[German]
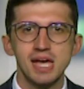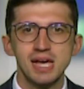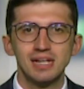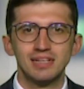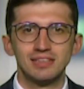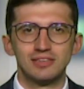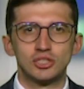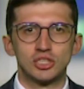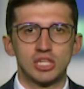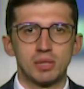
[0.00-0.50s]

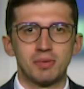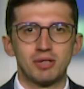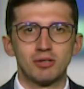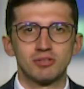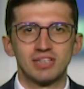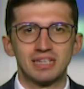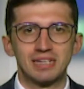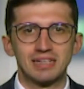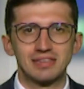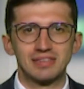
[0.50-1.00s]
Sie stammen
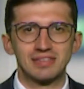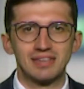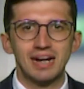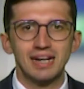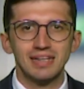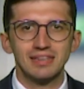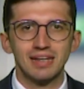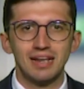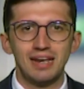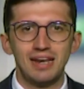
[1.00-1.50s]
aus einer
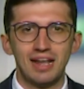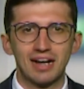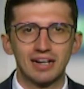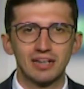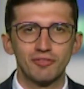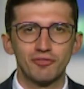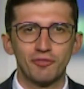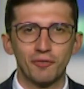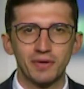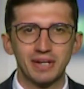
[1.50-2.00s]
Zeit
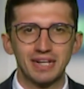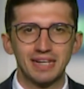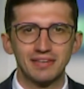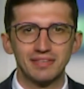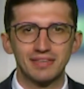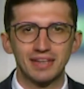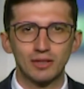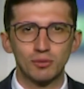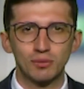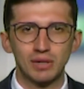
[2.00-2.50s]
lange vor der
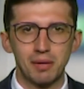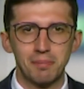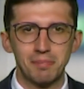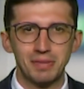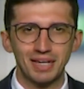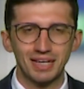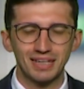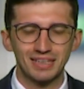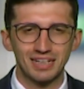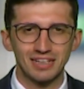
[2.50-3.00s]
Entdeckung
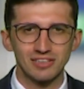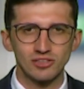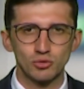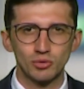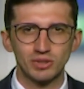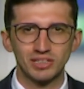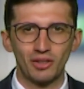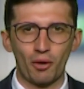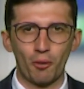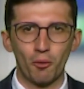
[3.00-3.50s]
Amerikas
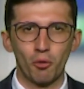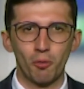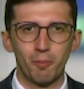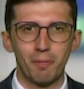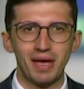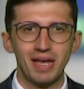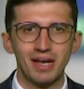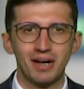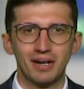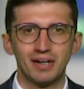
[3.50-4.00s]
durch die
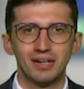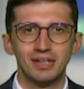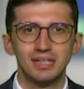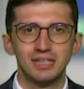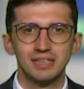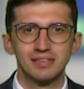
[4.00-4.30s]
Europäer,